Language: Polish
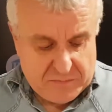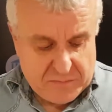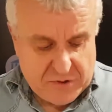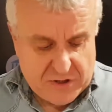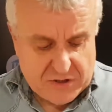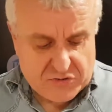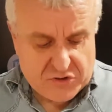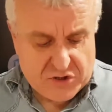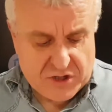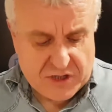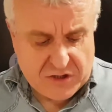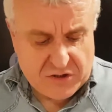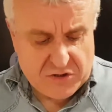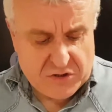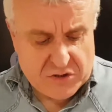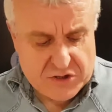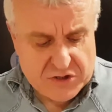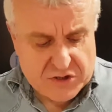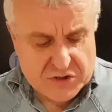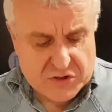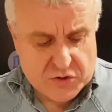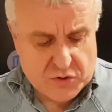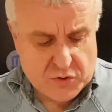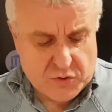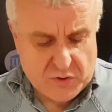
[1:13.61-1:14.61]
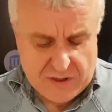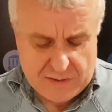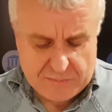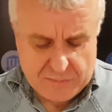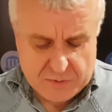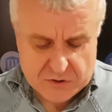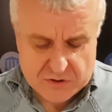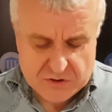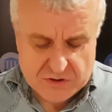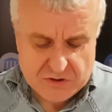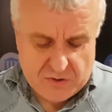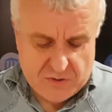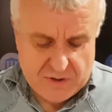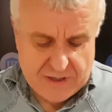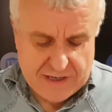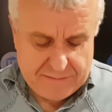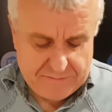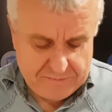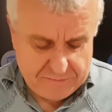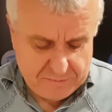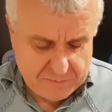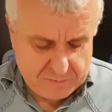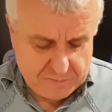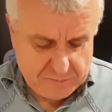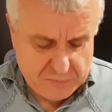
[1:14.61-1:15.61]
pierwszego listu
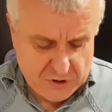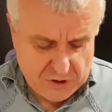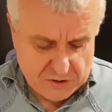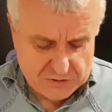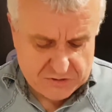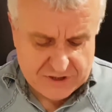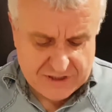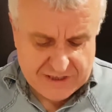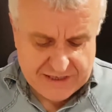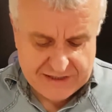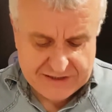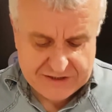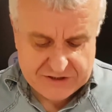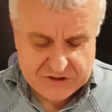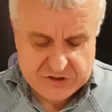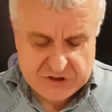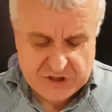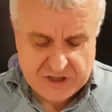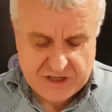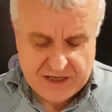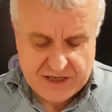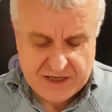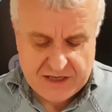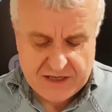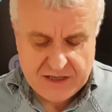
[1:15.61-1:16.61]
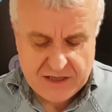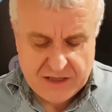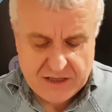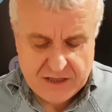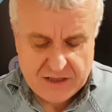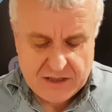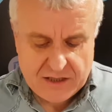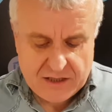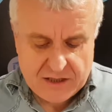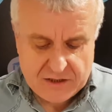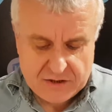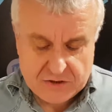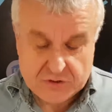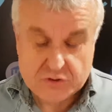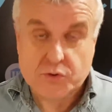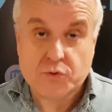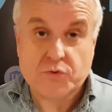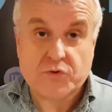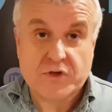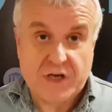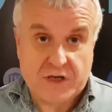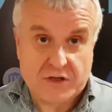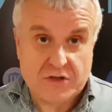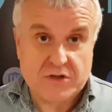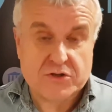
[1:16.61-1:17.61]
apostoła Piotra, gdzie z
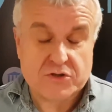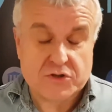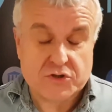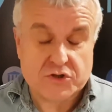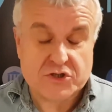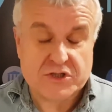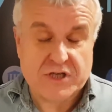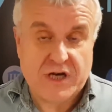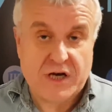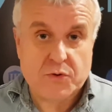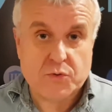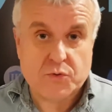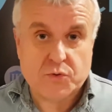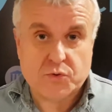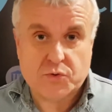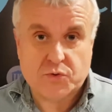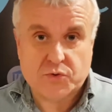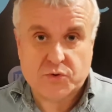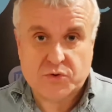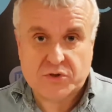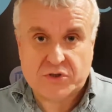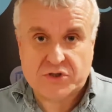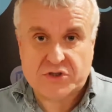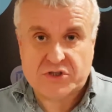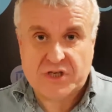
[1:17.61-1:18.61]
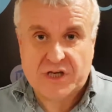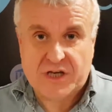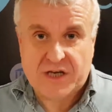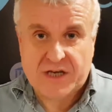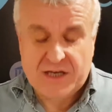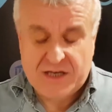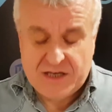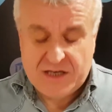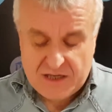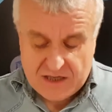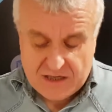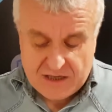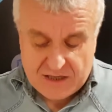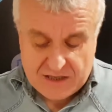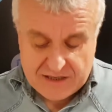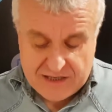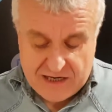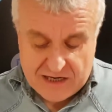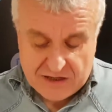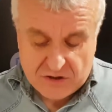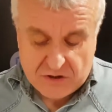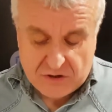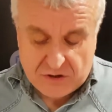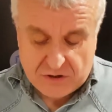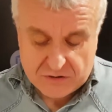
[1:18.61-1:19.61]
drugiego rozdziału, gdzie
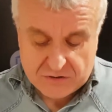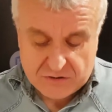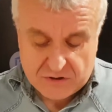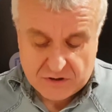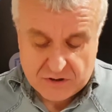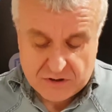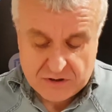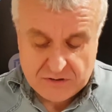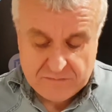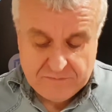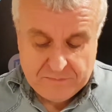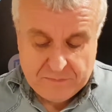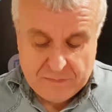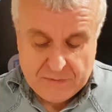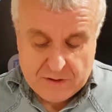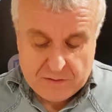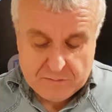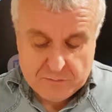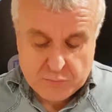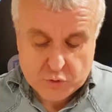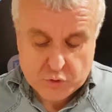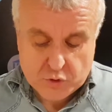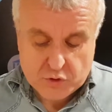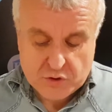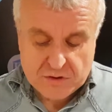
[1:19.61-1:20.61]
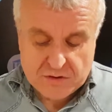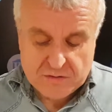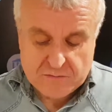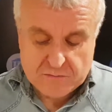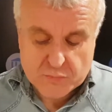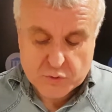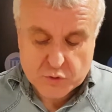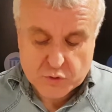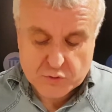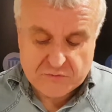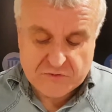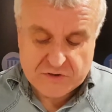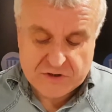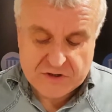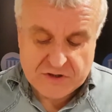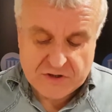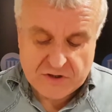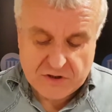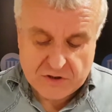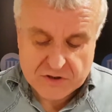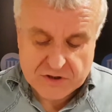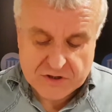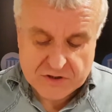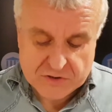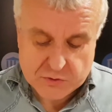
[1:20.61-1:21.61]
tak oto Bóg mówi
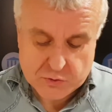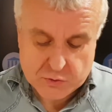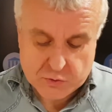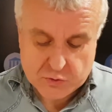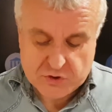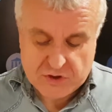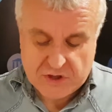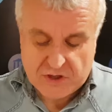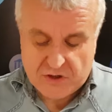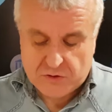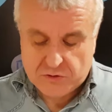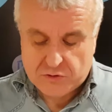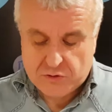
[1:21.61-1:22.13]
o Jezusie.